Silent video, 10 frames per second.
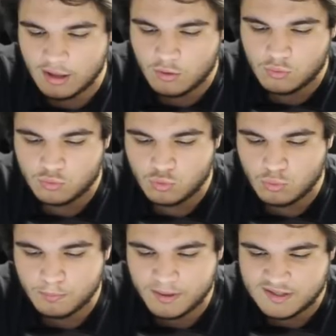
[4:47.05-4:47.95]
aí com, com
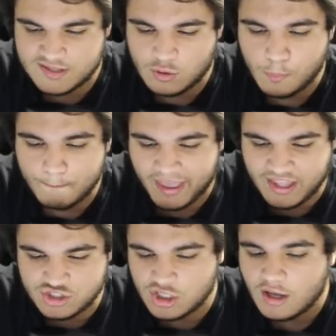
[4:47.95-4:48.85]
o pincel do
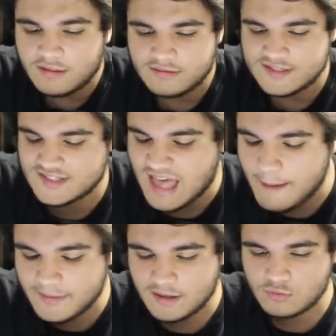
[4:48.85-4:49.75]
pente.
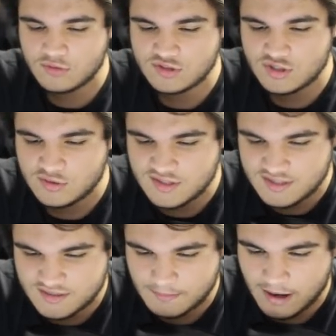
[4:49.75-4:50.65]
Sabe? estilo
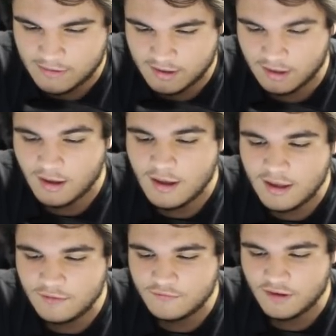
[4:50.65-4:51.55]
cismado aqui.
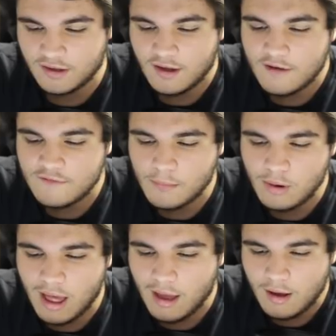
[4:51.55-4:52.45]
Enfim,
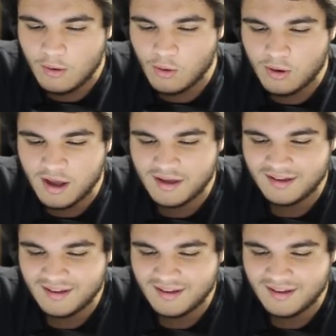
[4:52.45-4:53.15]
vamos lá. Coloca...